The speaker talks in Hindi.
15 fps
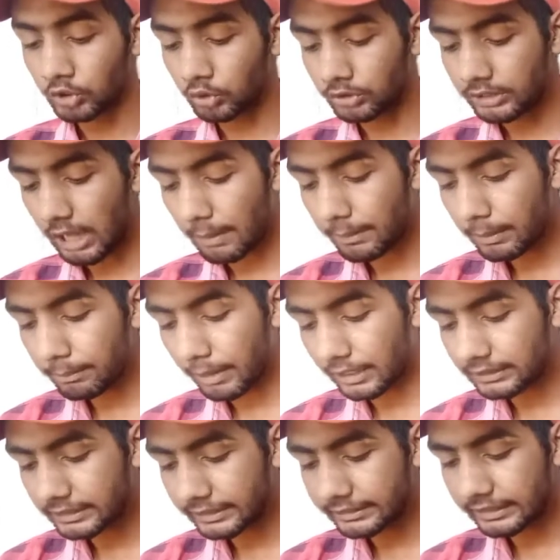तो यहाँ पर हम
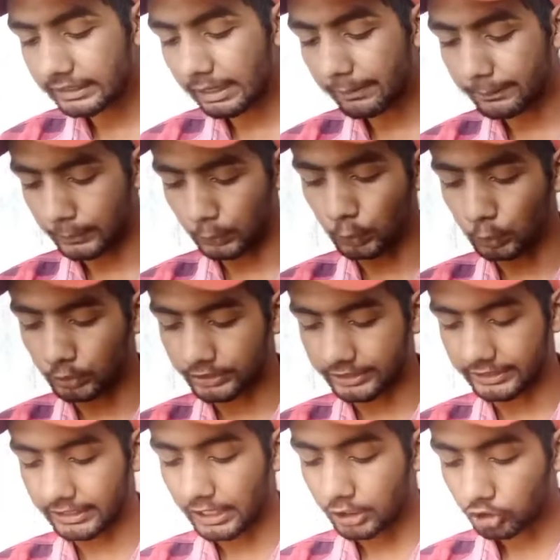बात करते हैं यहाँ पर लूट की